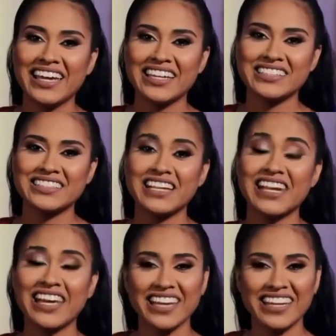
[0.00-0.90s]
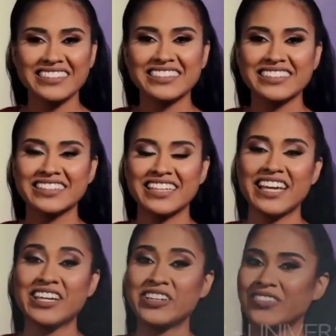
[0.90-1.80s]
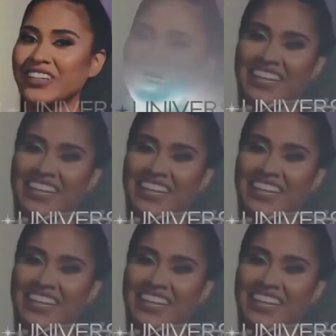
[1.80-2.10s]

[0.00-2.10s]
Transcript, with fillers: es leer, escribir y